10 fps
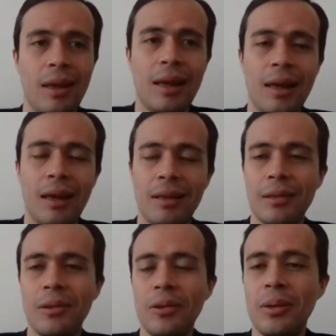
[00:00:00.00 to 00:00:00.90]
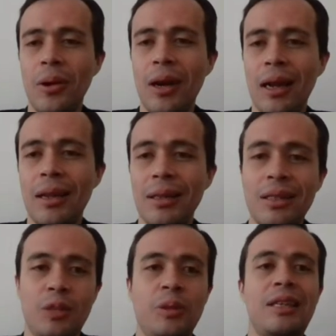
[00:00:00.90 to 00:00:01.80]
a Cuauhtémoc Cárdenas
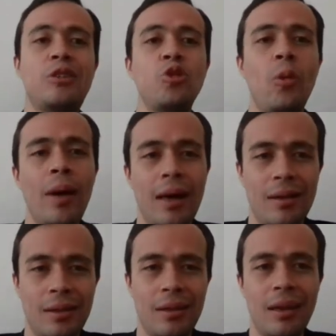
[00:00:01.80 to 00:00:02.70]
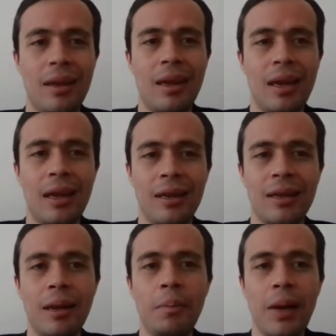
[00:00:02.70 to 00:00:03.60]
y después se suma a la
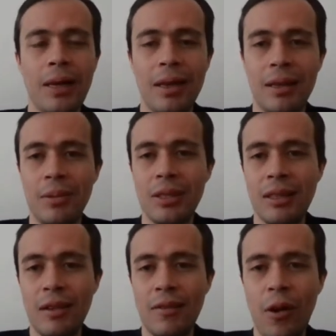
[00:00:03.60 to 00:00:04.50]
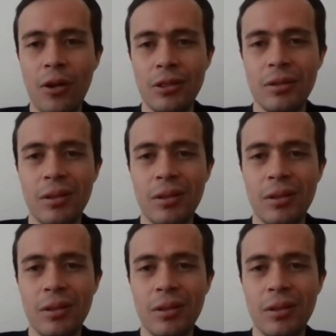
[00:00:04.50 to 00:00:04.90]
campaña de Vicente Fox.